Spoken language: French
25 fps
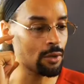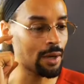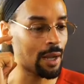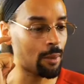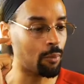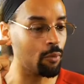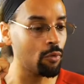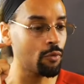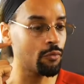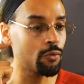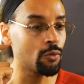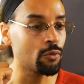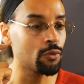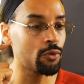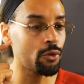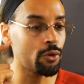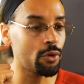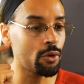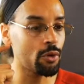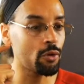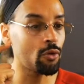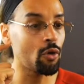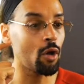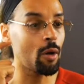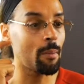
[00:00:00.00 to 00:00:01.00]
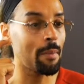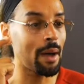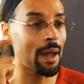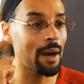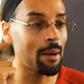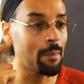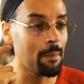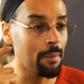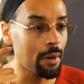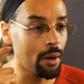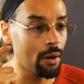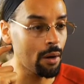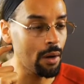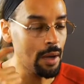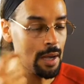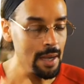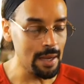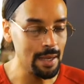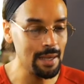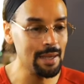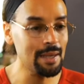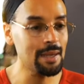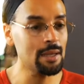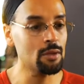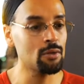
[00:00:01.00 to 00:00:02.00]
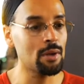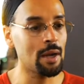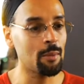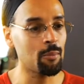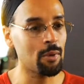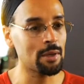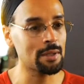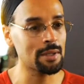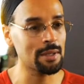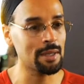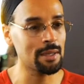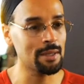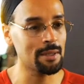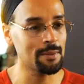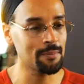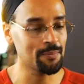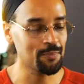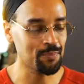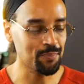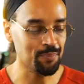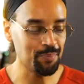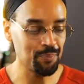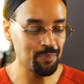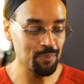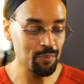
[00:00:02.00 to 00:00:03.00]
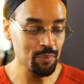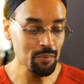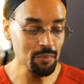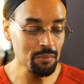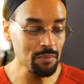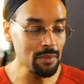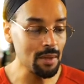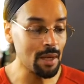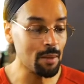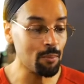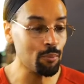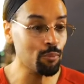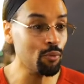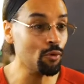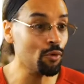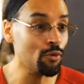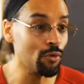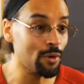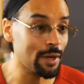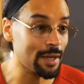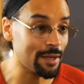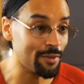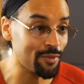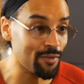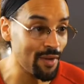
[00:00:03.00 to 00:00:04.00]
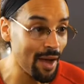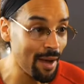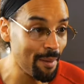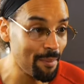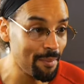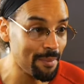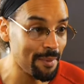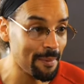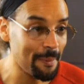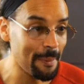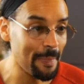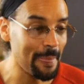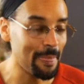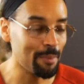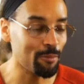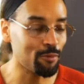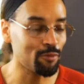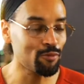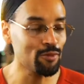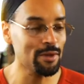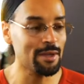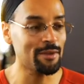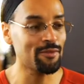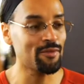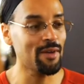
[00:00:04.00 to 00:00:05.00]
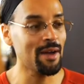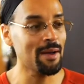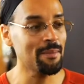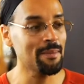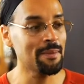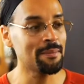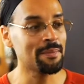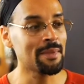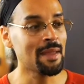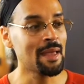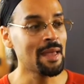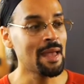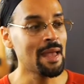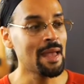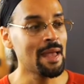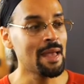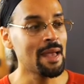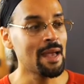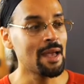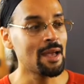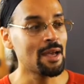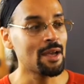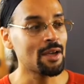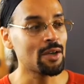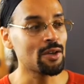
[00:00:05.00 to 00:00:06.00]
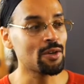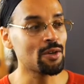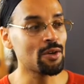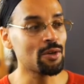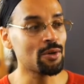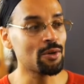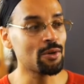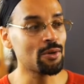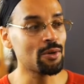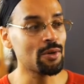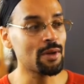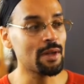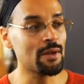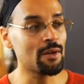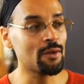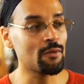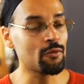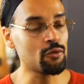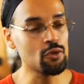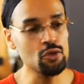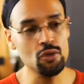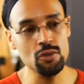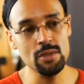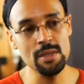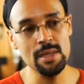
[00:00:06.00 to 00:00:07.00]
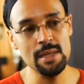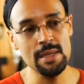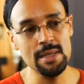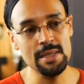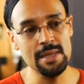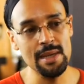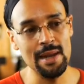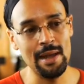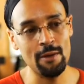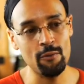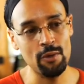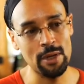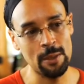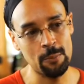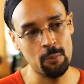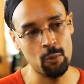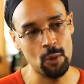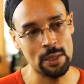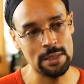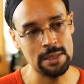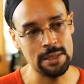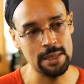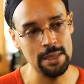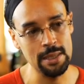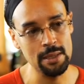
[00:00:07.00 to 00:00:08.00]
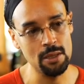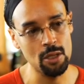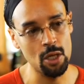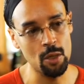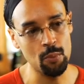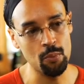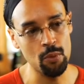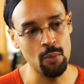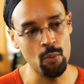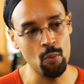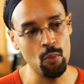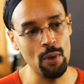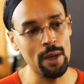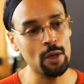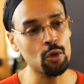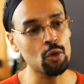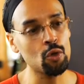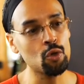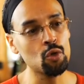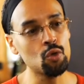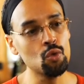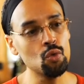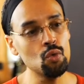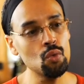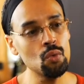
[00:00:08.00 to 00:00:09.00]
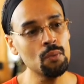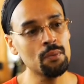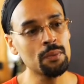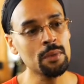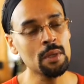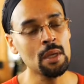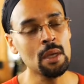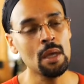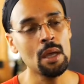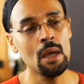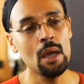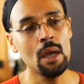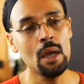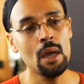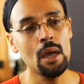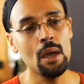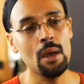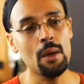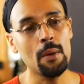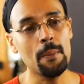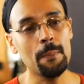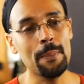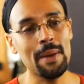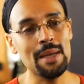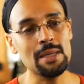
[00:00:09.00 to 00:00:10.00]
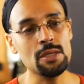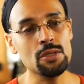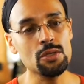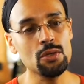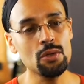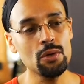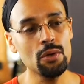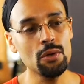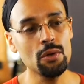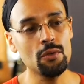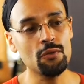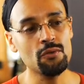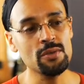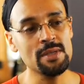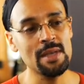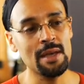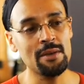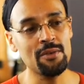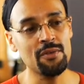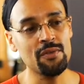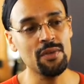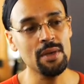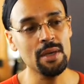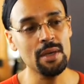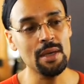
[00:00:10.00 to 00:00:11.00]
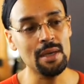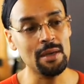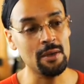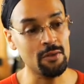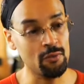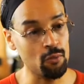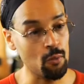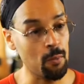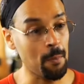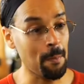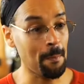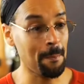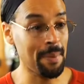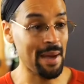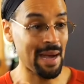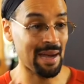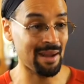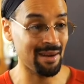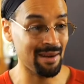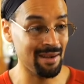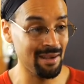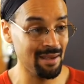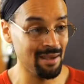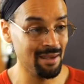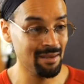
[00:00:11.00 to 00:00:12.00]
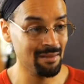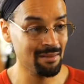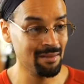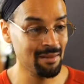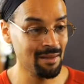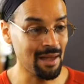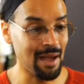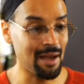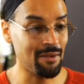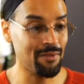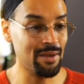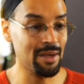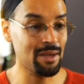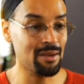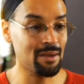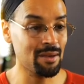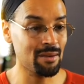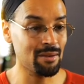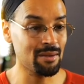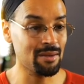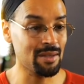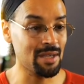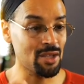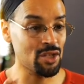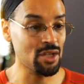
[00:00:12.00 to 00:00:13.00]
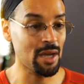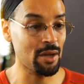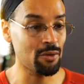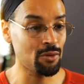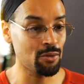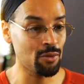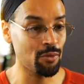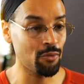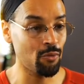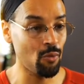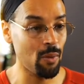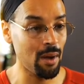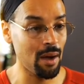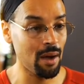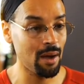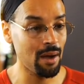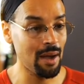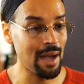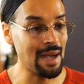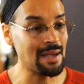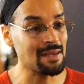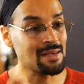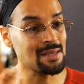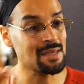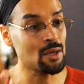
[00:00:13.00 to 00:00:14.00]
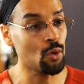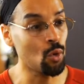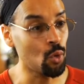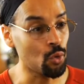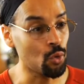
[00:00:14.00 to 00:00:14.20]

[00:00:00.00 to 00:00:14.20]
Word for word: a de la profondeur normalement et de la poitrine. Pour les femmes, vous les femmes, euh, vous utilisez la voix de poitrine un peu moins que nous parce que vous avez et vous parlez avec déjà une voix assez